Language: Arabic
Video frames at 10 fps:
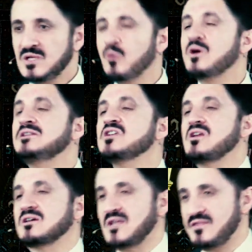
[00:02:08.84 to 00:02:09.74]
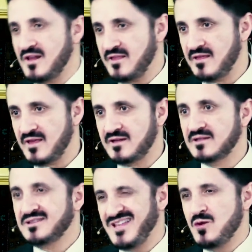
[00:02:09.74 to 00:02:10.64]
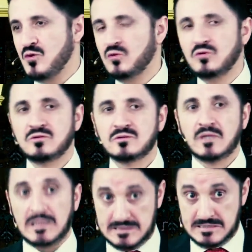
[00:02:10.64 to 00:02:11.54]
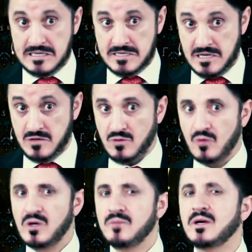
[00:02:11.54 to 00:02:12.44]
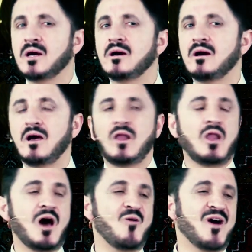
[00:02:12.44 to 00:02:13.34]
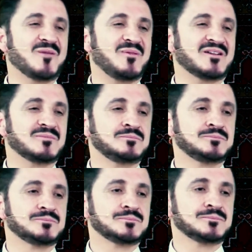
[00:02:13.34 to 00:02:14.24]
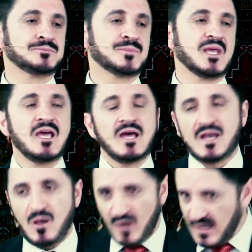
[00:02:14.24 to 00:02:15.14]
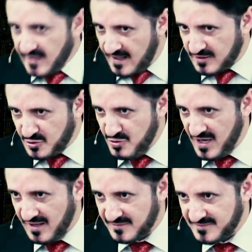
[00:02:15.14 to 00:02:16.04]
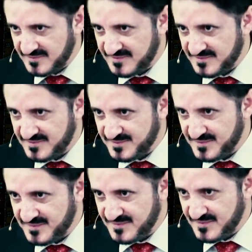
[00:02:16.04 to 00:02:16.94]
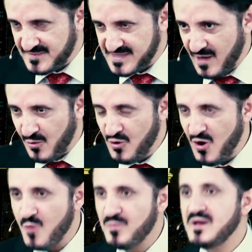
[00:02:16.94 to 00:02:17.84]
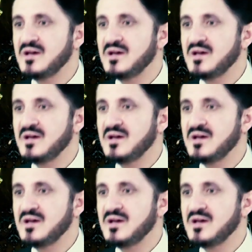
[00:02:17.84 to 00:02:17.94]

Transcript: وقديش القطعة الثالثة هذه يعني 2 يورو نحن أولى بها الله أكبر لو عاد إلى الدنيا سيقول لهم